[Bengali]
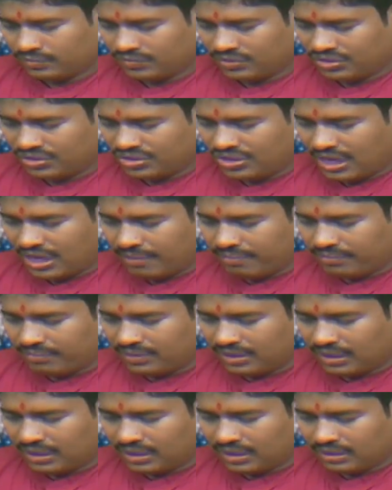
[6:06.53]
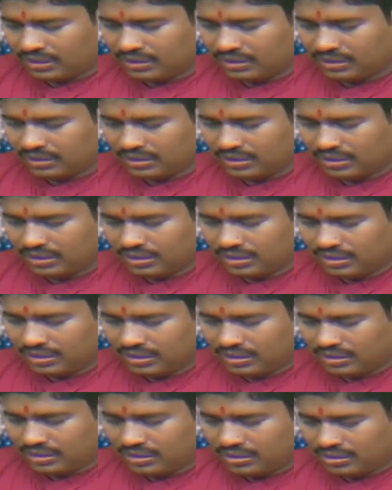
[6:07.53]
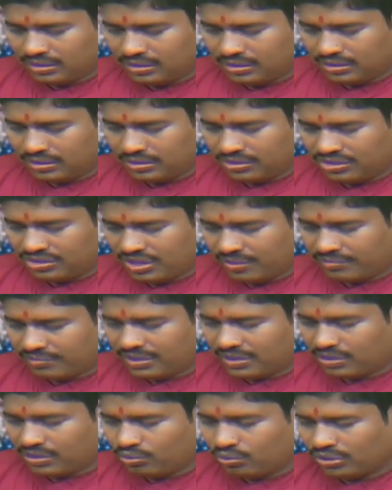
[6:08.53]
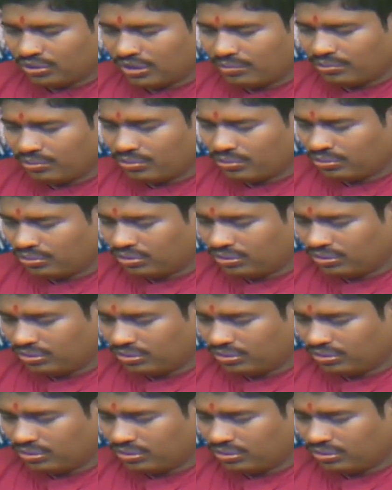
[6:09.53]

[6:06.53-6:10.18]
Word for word: জামতারা জামতারাটা কোথায় বলুন তো